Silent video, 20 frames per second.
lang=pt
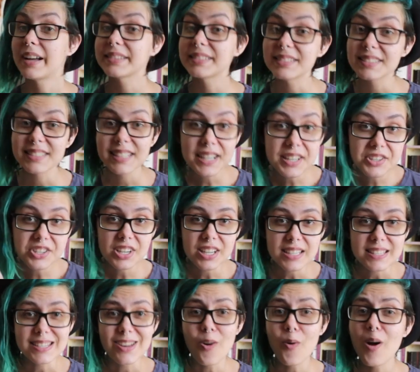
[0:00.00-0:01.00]
A terceira
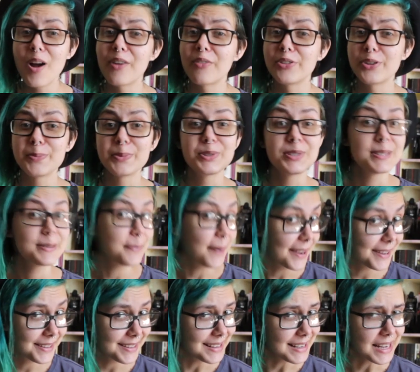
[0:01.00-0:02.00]
indicação é um filme do
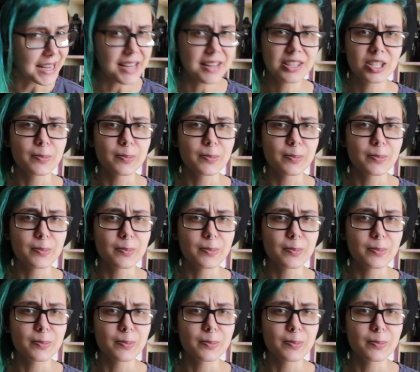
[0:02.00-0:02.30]
Spike Lee,